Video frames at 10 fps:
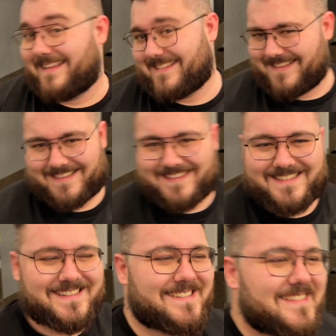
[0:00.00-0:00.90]
Eh,
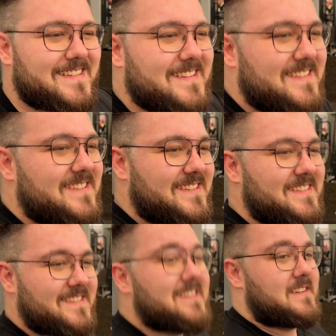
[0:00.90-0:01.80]
pero no, el gimnasio lo que está
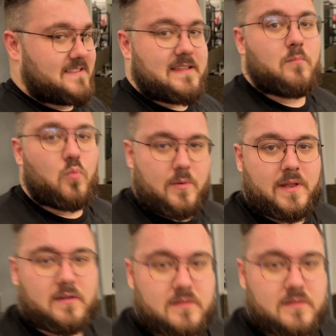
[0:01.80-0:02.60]
muy bien. Es, lo que digo, no es